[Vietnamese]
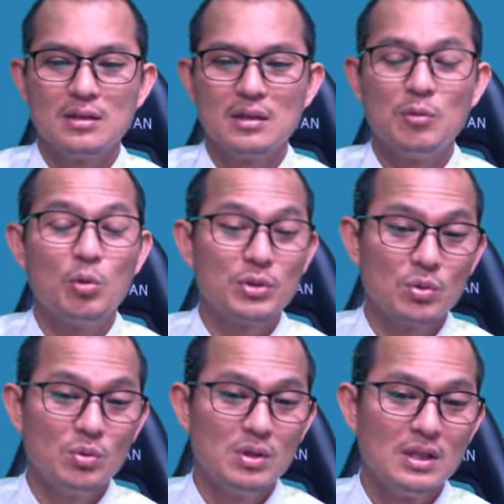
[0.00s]
bộ phần
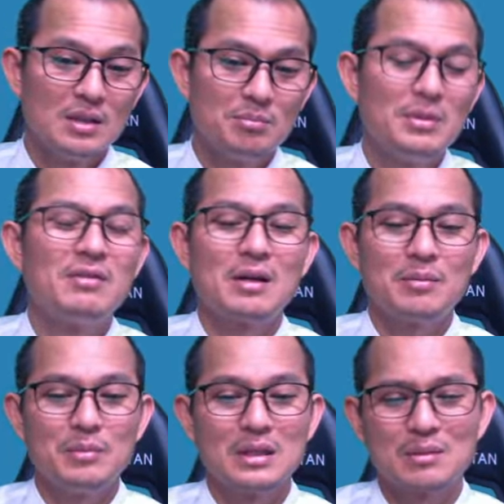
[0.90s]
tú bậc phạt
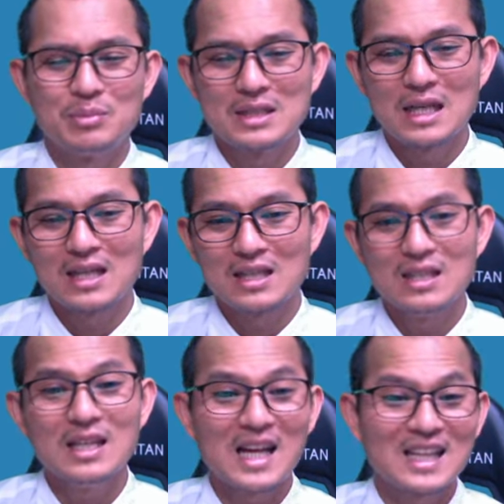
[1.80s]
mà tập pizza rẻ
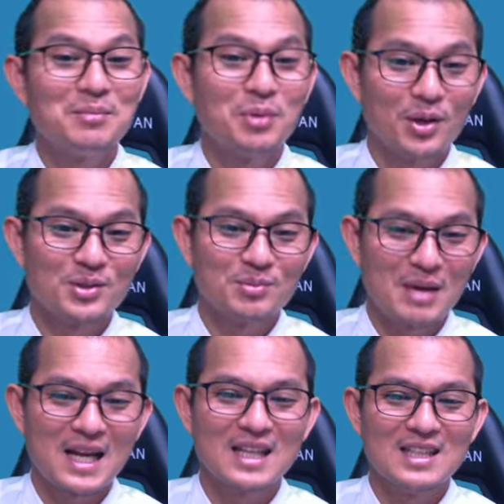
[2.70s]
thế ai tập lòng
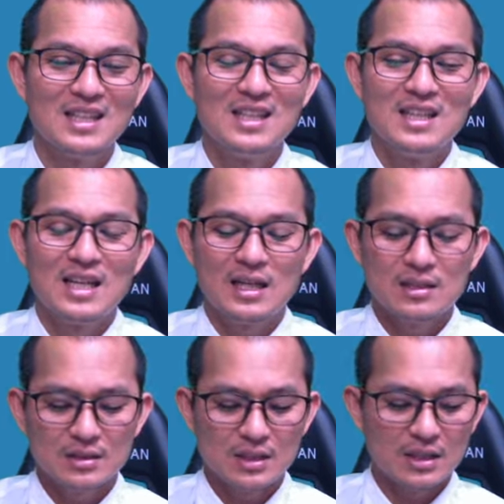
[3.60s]
bà này
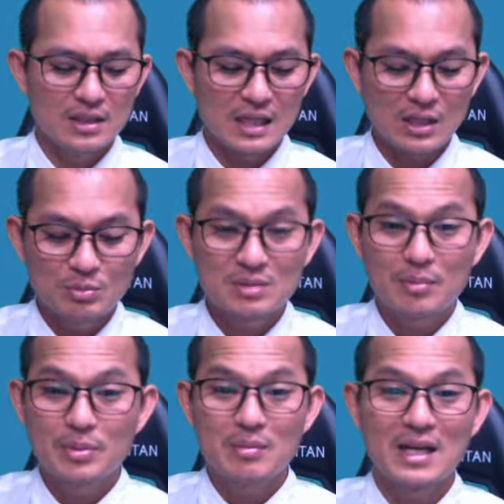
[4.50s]
khá nhóm mình số
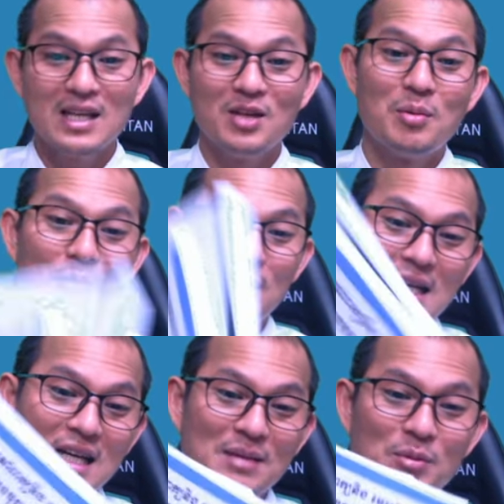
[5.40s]
pi bán ấy được một màn
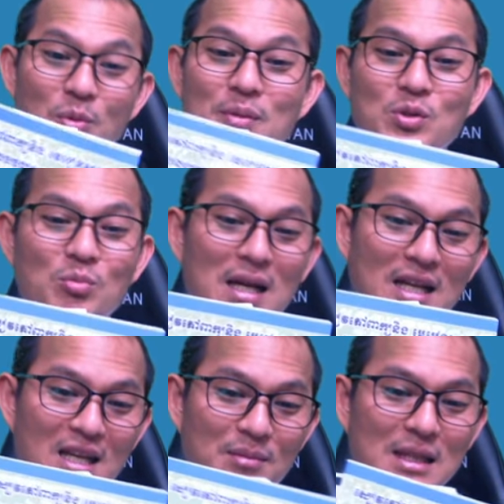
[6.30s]
đằng ấy bóng môn nhiều màn
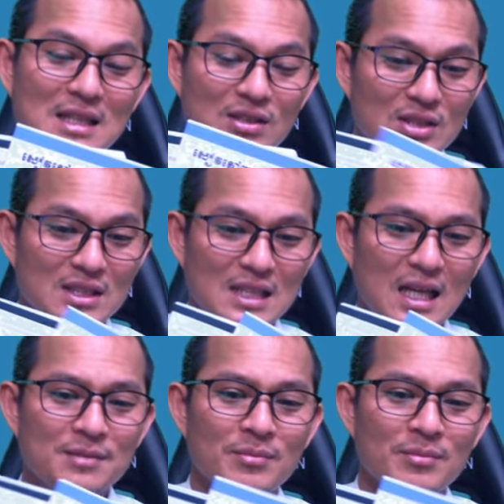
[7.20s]
đằng màn tình nhiều sập xá